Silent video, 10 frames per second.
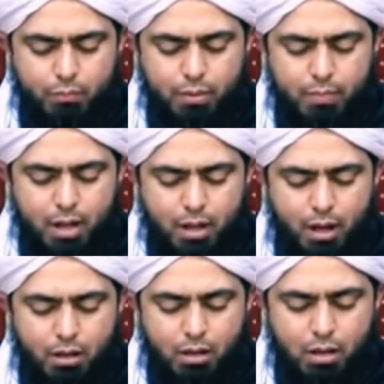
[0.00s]
बिमा
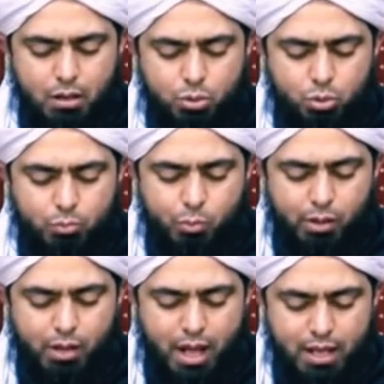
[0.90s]

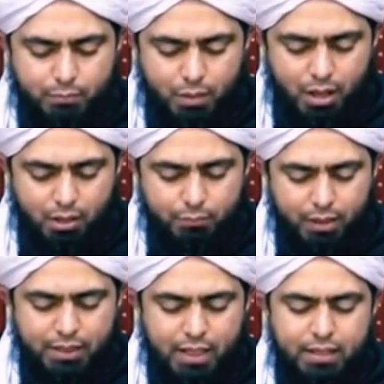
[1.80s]
अक़तुमईमान
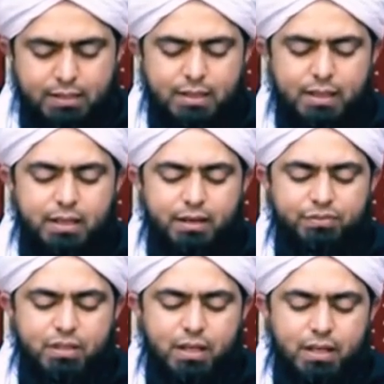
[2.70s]
बल्कि अल्लाह ताला
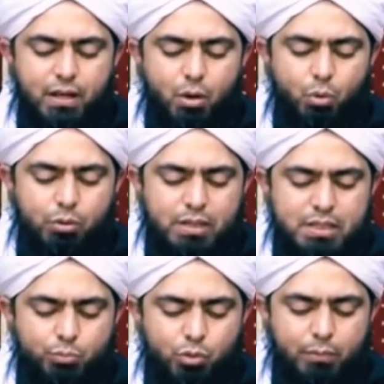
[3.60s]
गिरफ्त करेगा उन
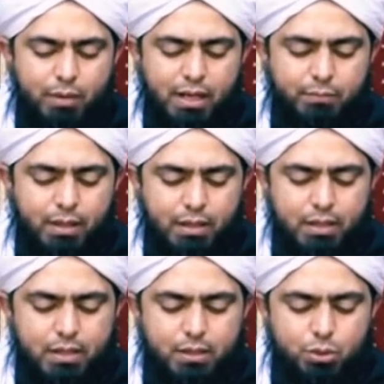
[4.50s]
कस्मों के बारे में
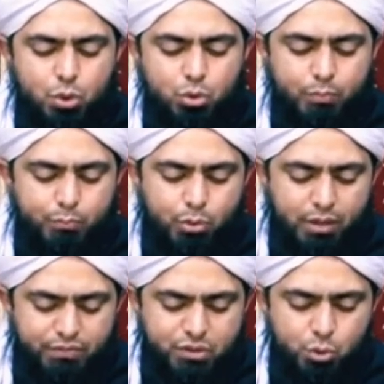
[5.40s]
जो तुम
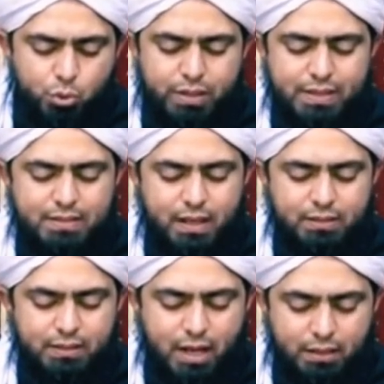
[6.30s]
पूरे वसूख के
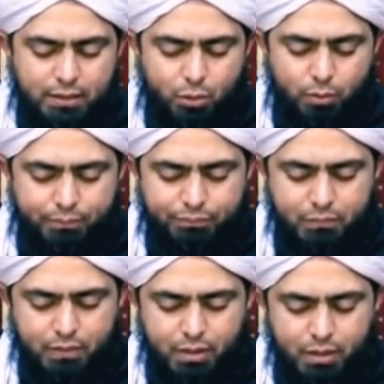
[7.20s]
साथ खाते हो
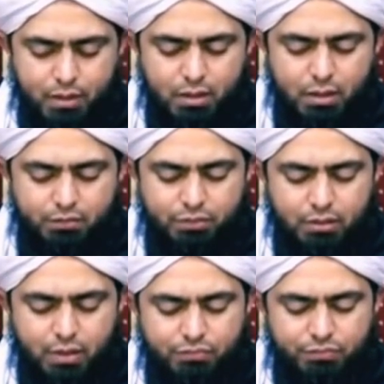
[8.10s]

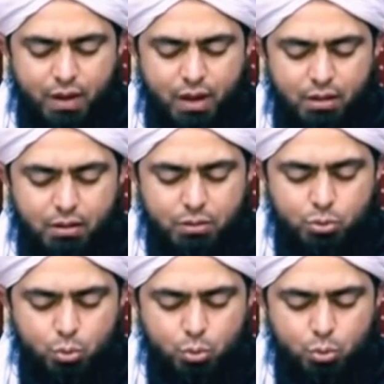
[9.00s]
फ़कफ़ारत